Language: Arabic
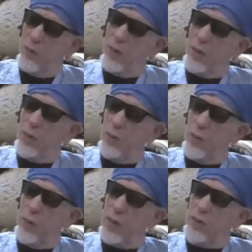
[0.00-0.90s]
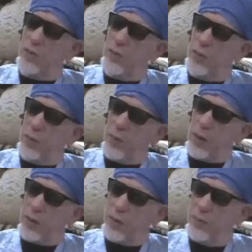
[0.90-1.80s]
وأنه لا تنزل فيه
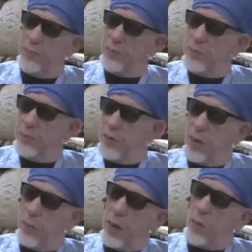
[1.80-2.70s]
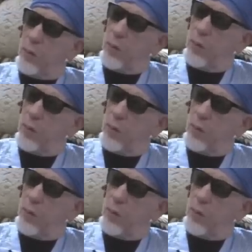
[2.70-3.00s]
بركة يمحق نعم.